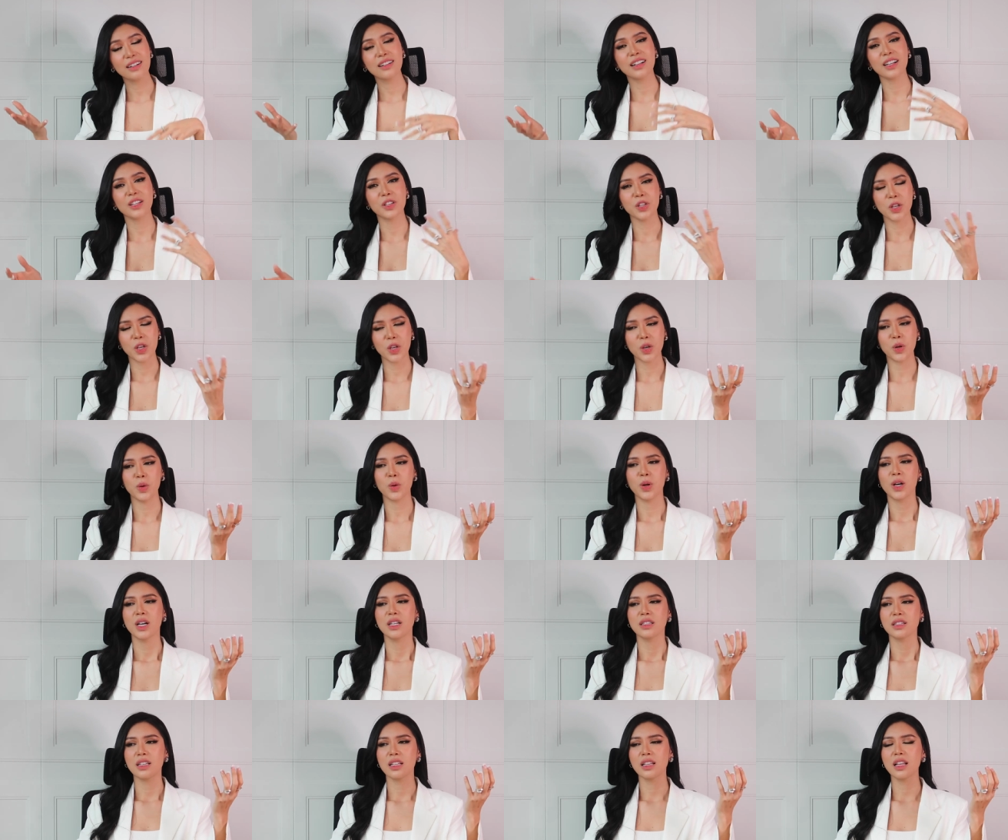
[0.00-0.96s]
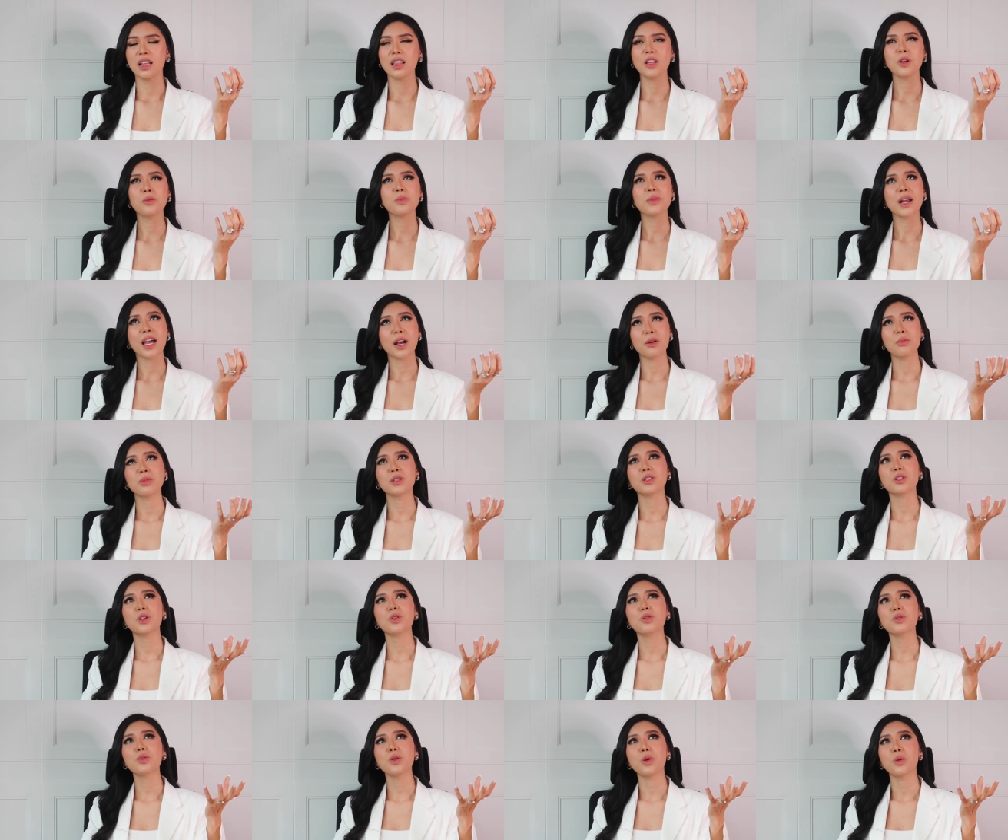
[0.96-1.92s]
rất là nhiều cho nên lúc nào minh
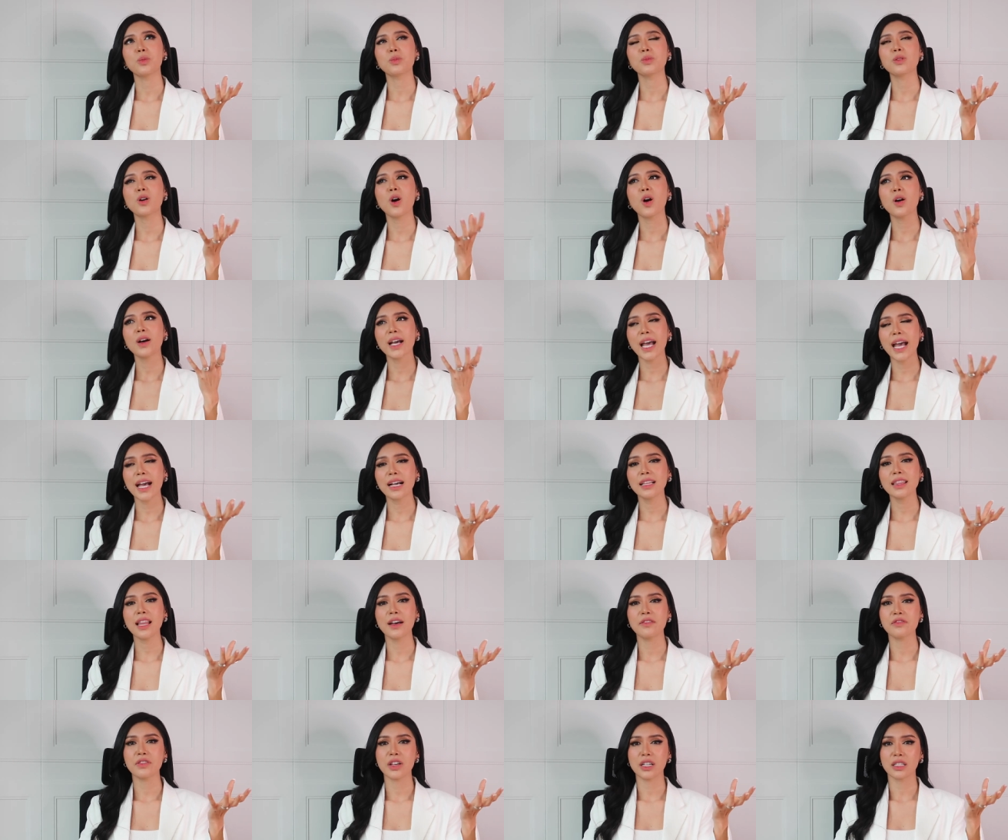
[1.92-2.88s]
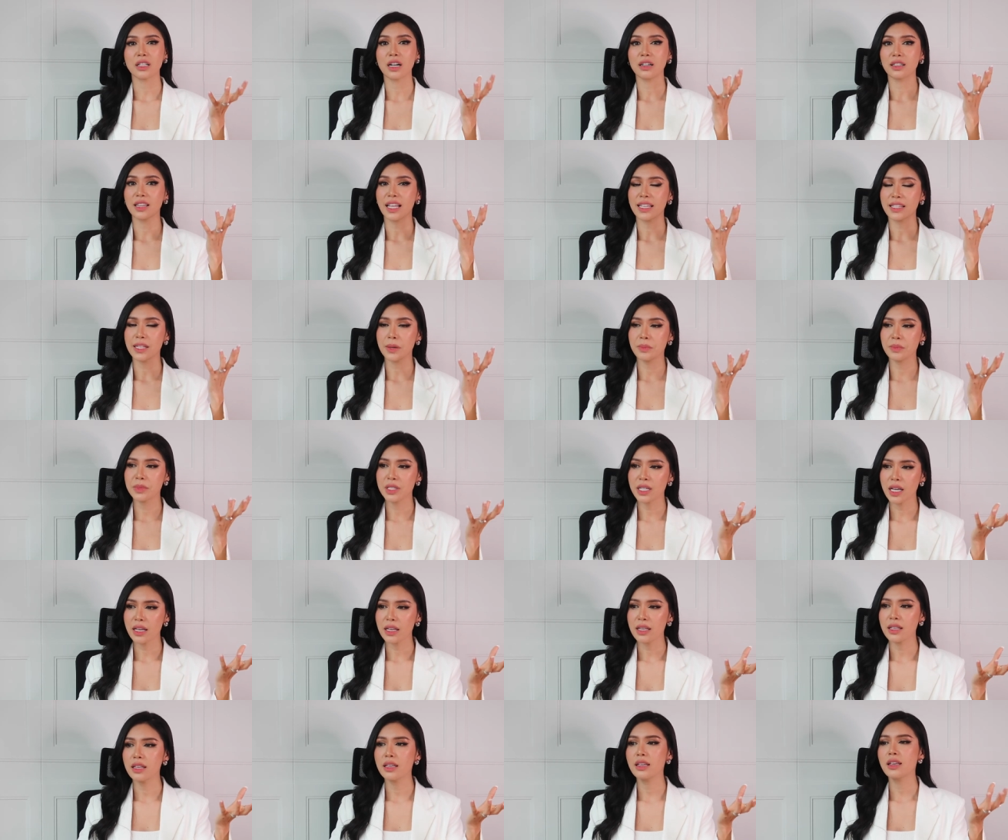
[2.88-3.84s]
tú cũng cố gắng làm việc thật là chăm
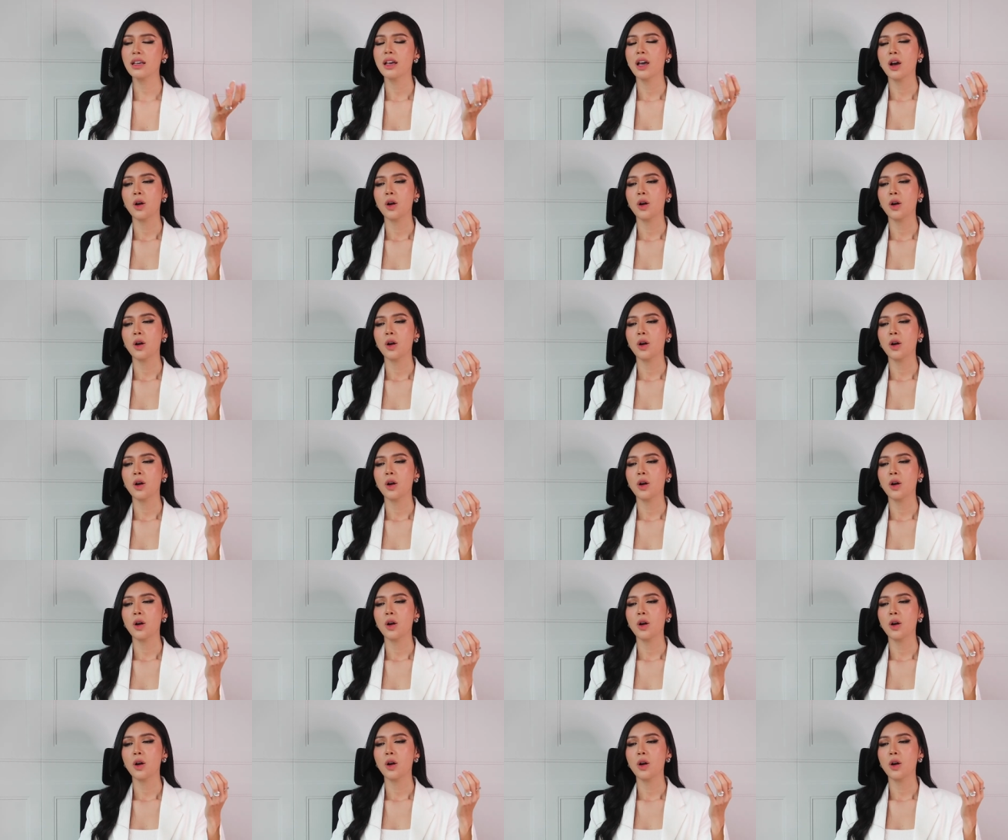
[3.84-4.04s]
chỉ